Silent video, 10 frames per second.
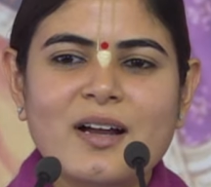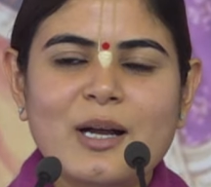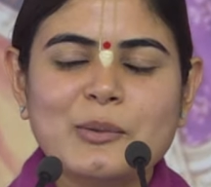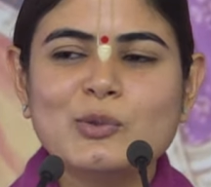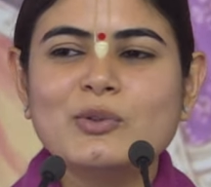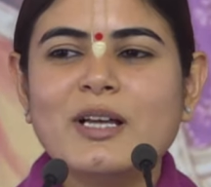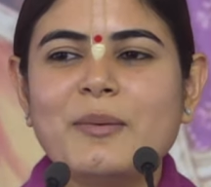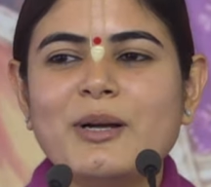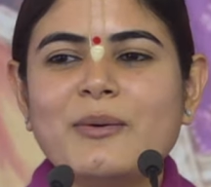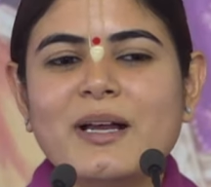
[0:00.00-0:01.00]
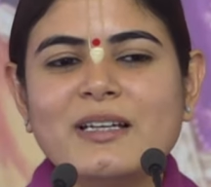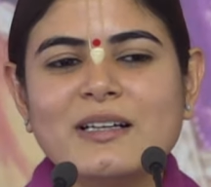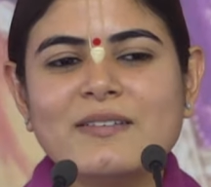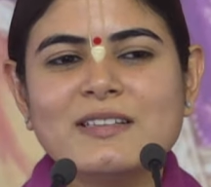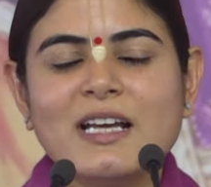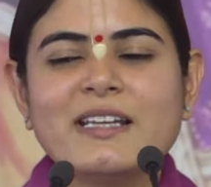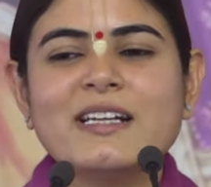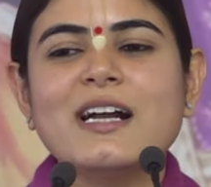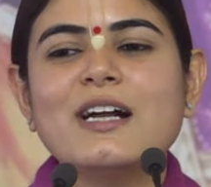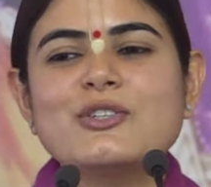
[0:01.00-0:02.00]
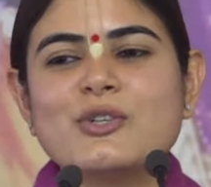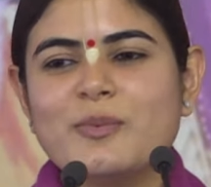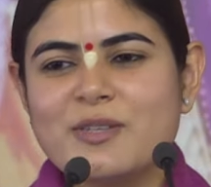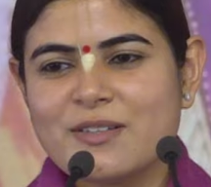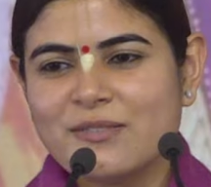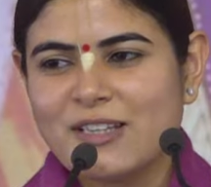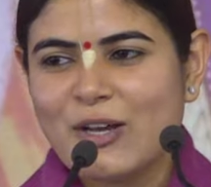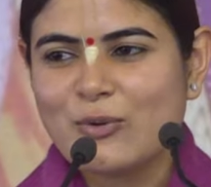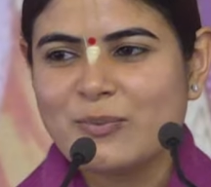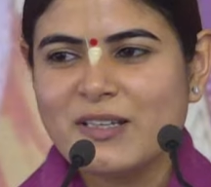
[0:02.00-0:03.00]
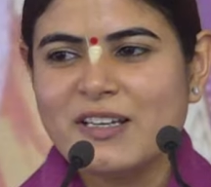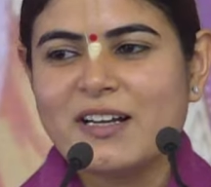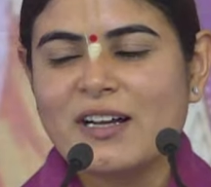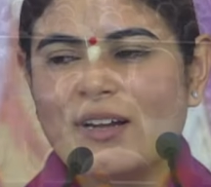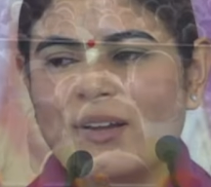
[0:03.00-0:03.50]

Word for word: अब कुत्ता भगवान का अवतार ये कहाँ चौबीस अवतारों में लिखा